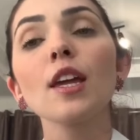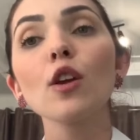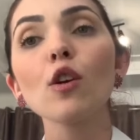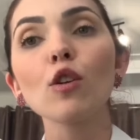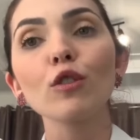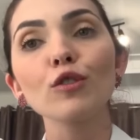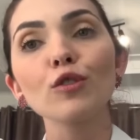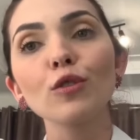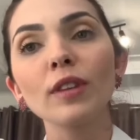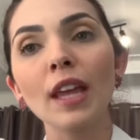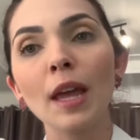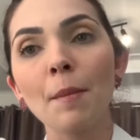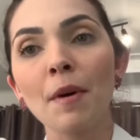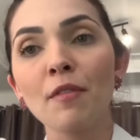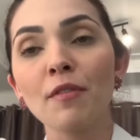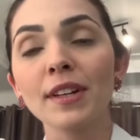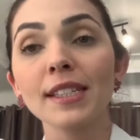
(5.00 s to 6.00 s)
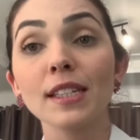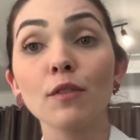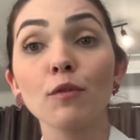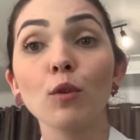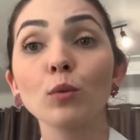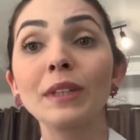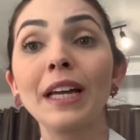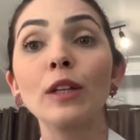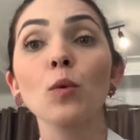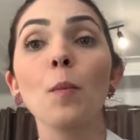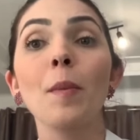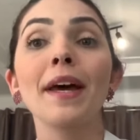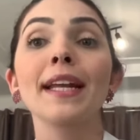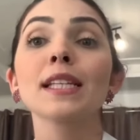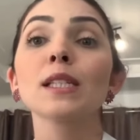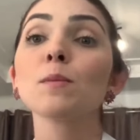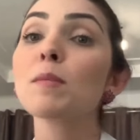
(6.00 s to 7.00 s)
e hoje o tema vai ser voltado
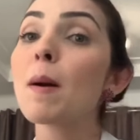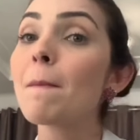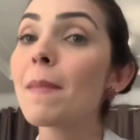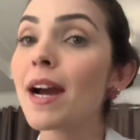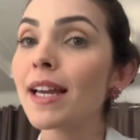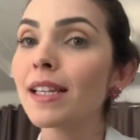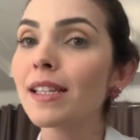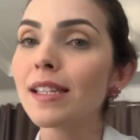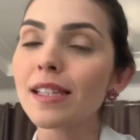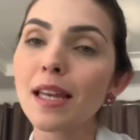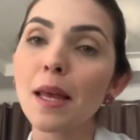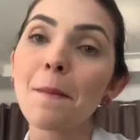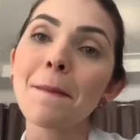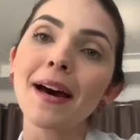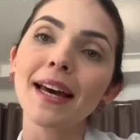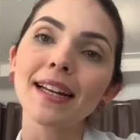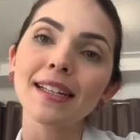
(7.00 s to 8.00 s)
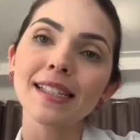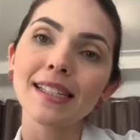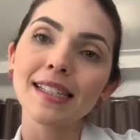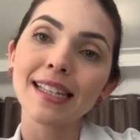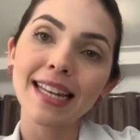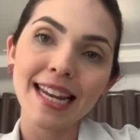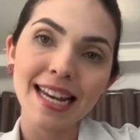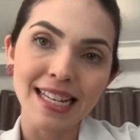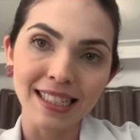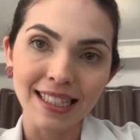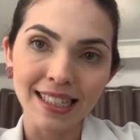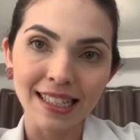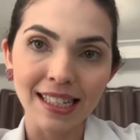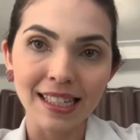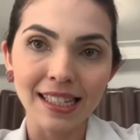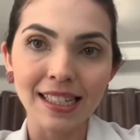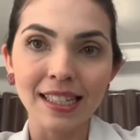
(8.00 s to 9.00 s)
para as mamães e para as
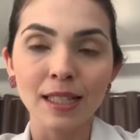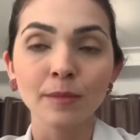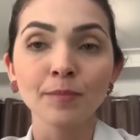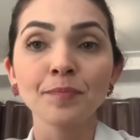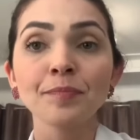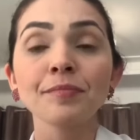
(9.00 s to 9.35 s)
crianças.